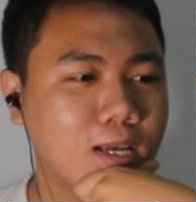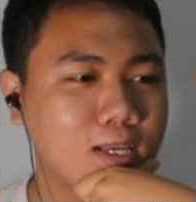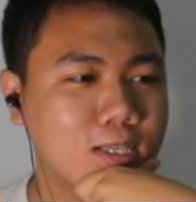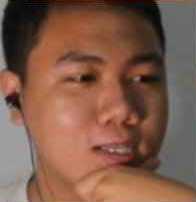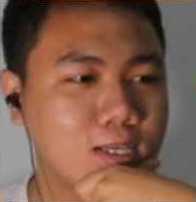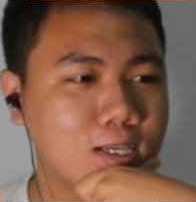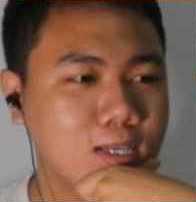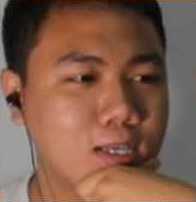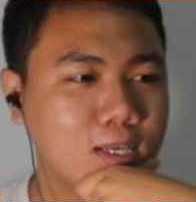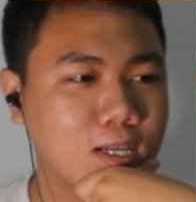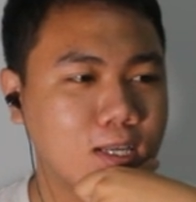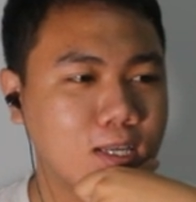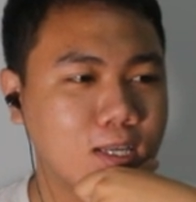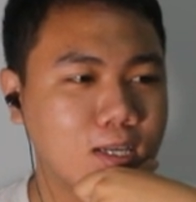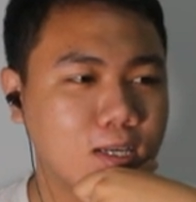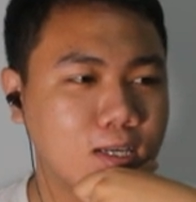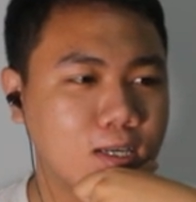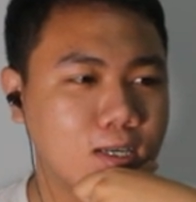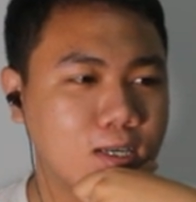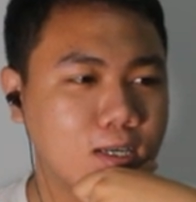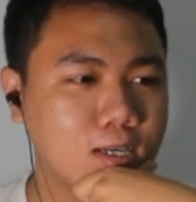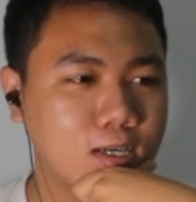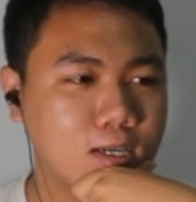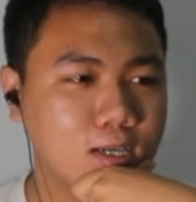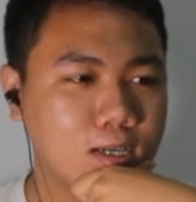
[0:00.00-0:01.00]
sendiri.
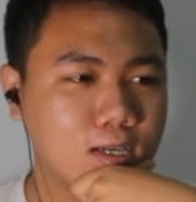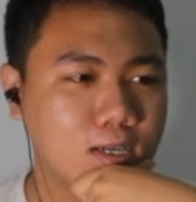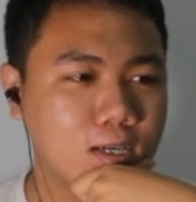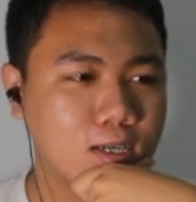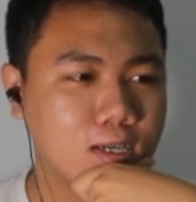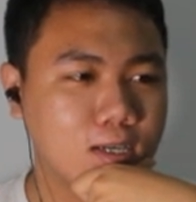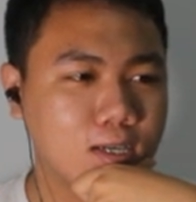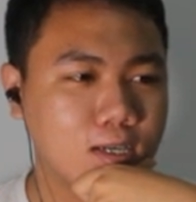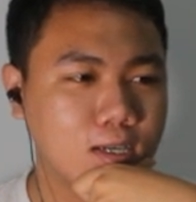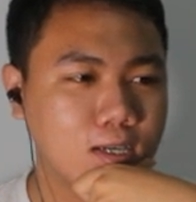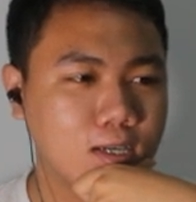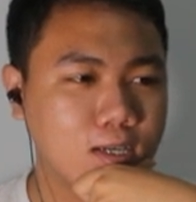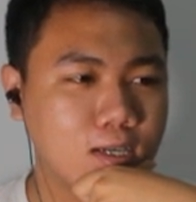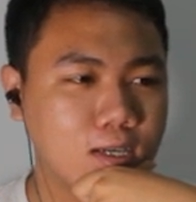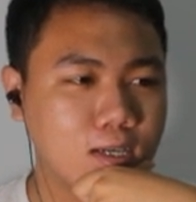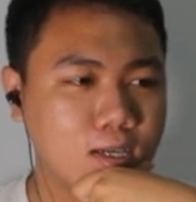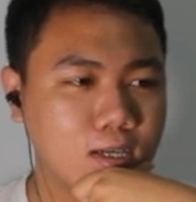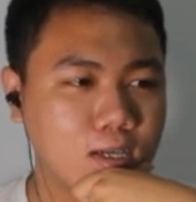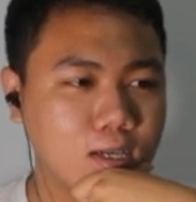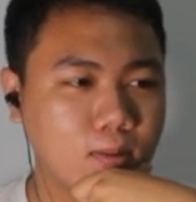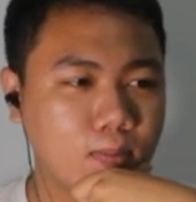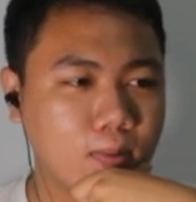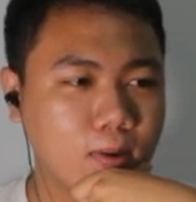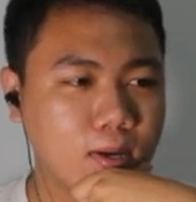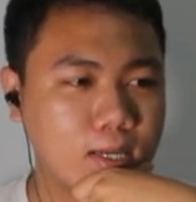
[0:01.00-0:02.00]

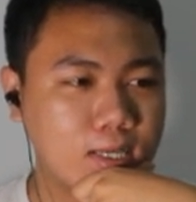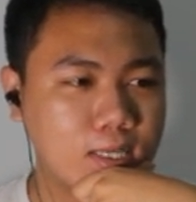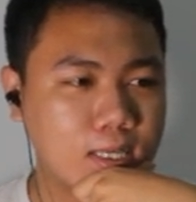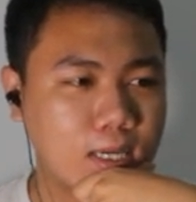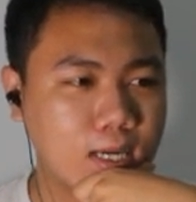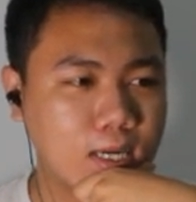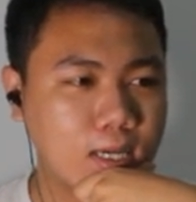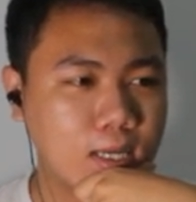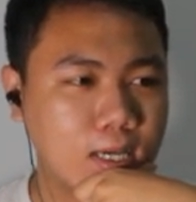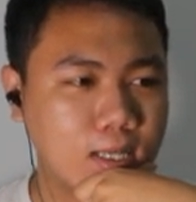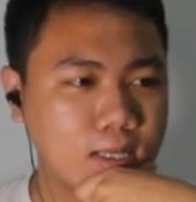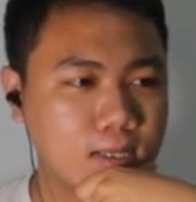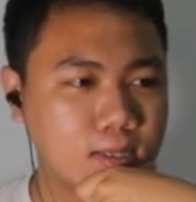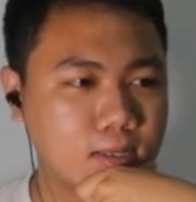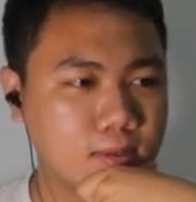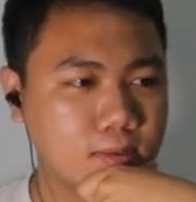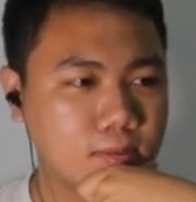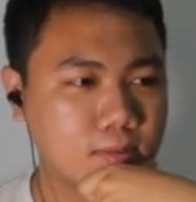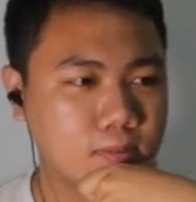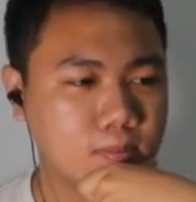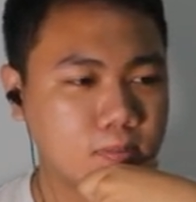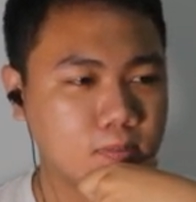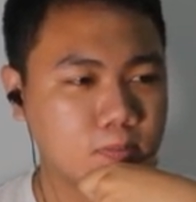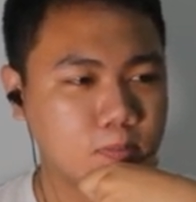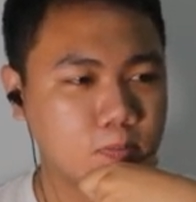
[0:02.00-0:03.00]
Dia pakai jaket.
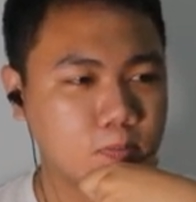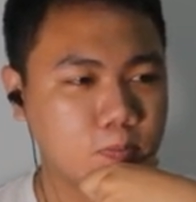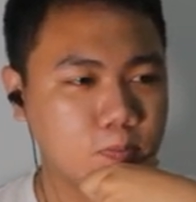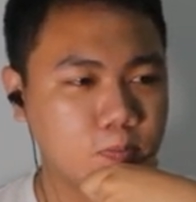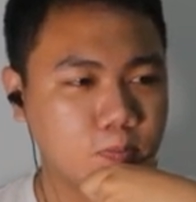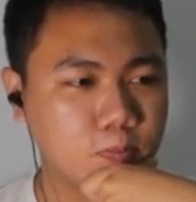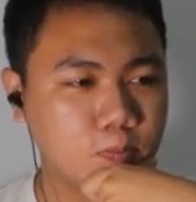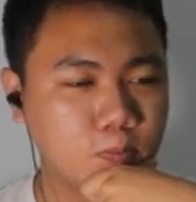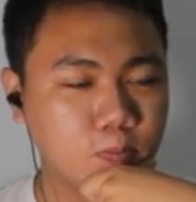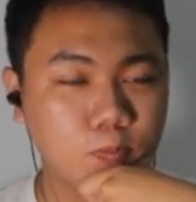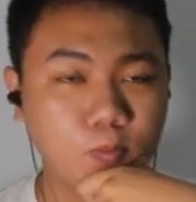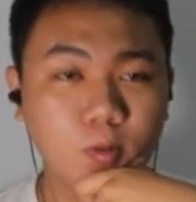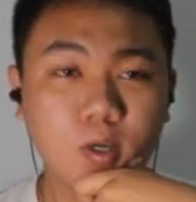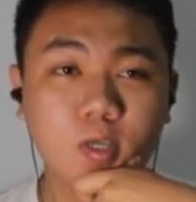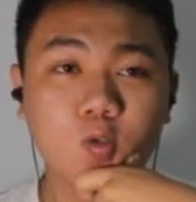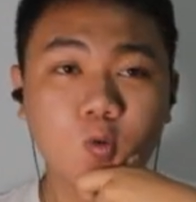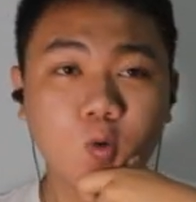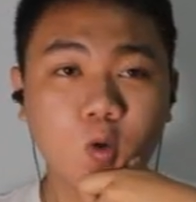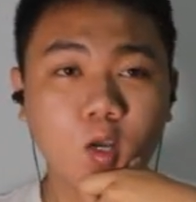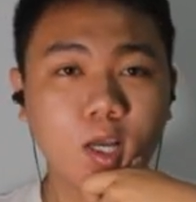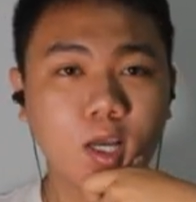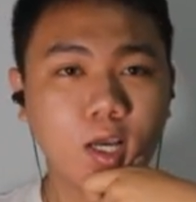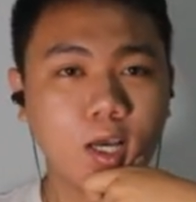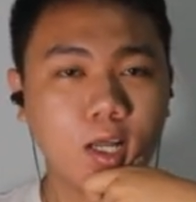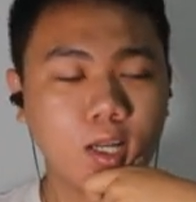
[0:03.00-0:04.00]

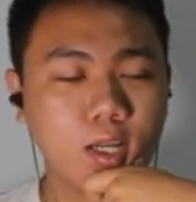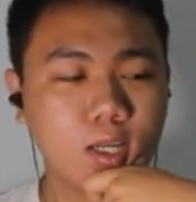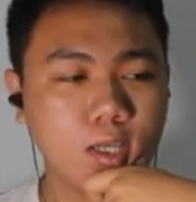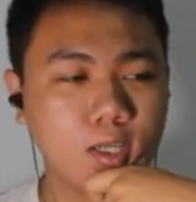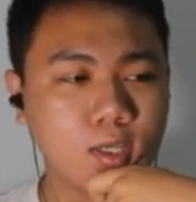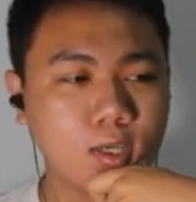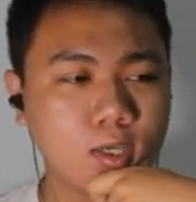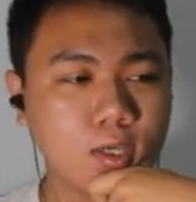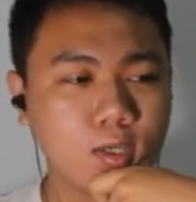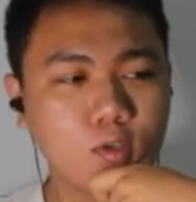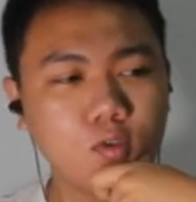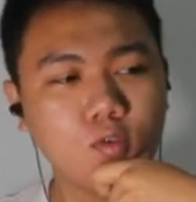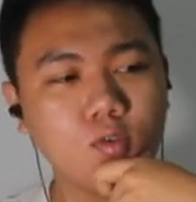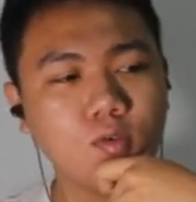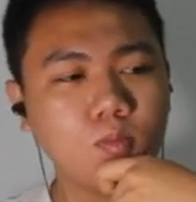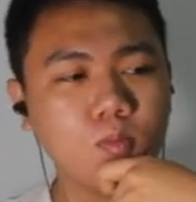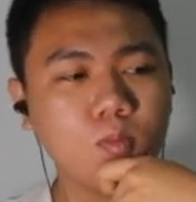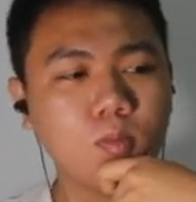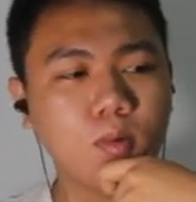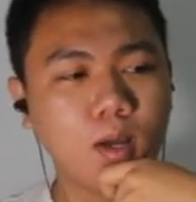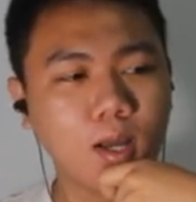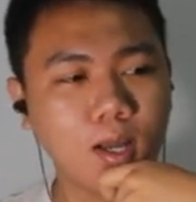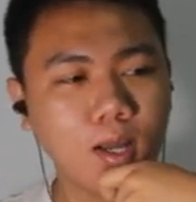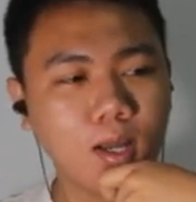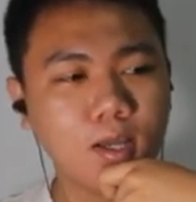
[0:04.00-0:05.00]
Masuk akal.
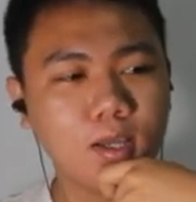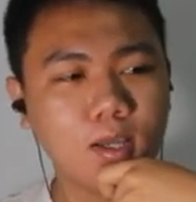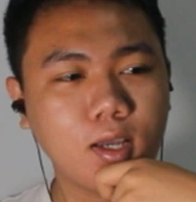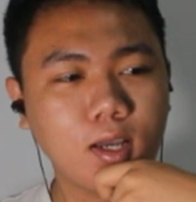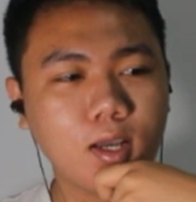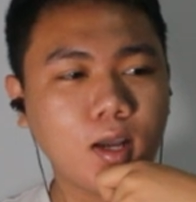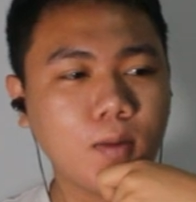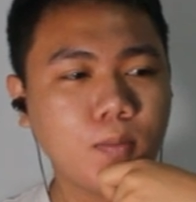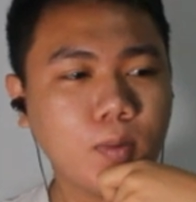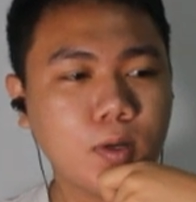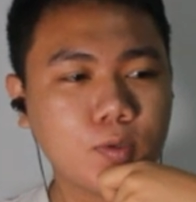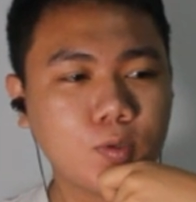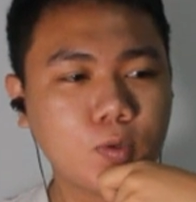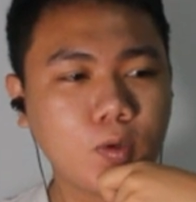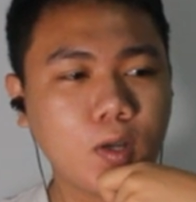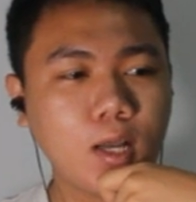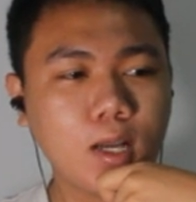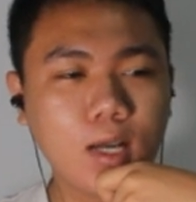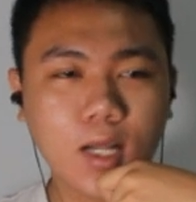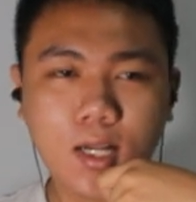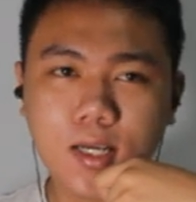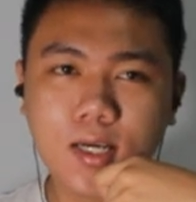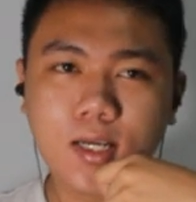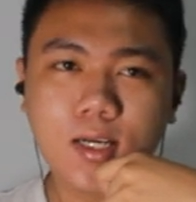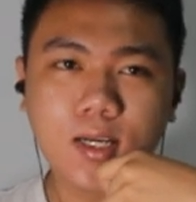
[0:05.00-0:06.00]
Cuma yang nggak masuk
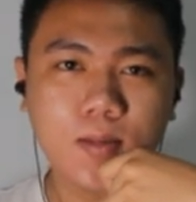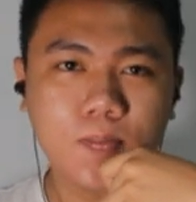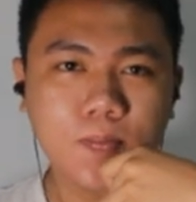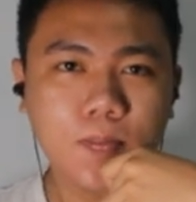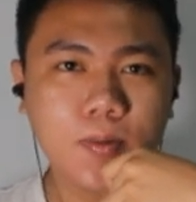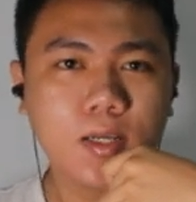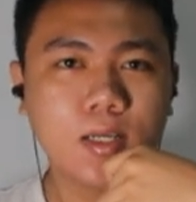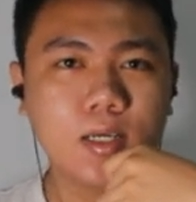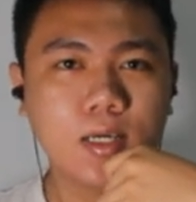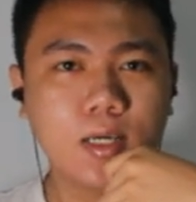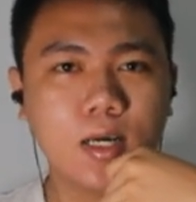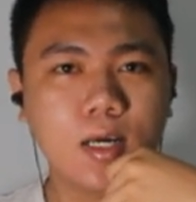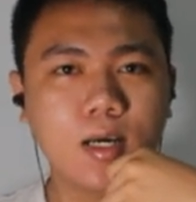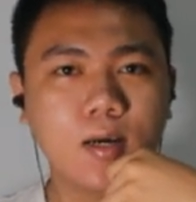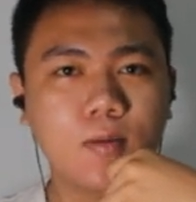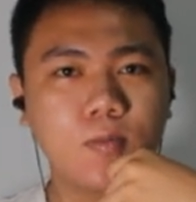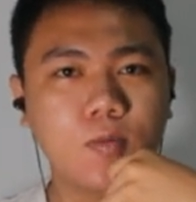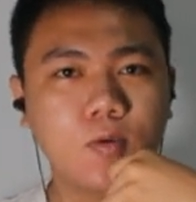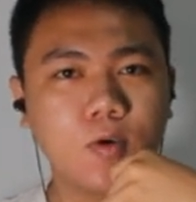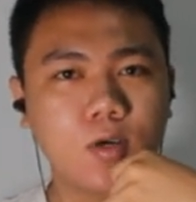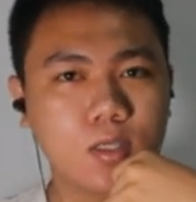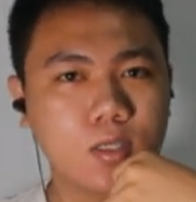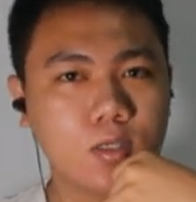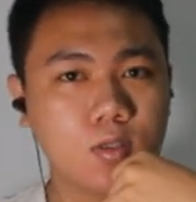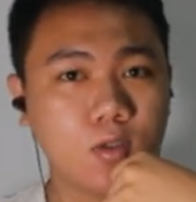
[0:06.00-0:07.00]
akal, kenapa dia nggak
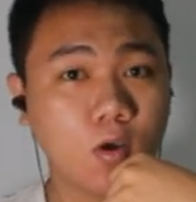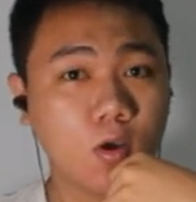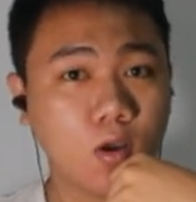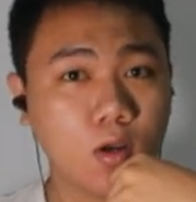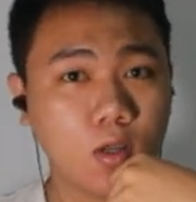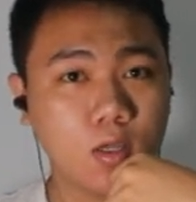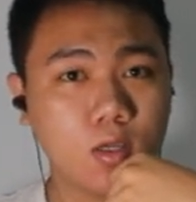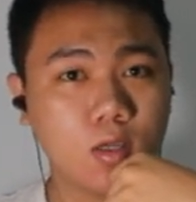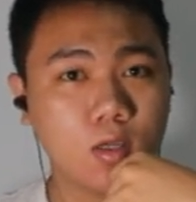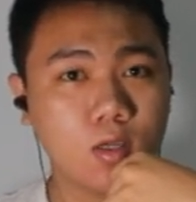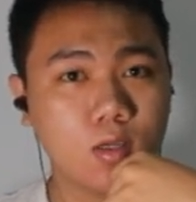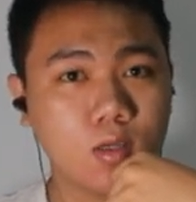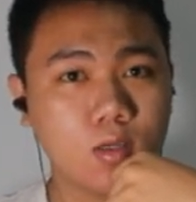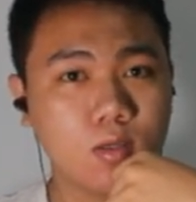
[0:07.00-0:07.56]
buat story?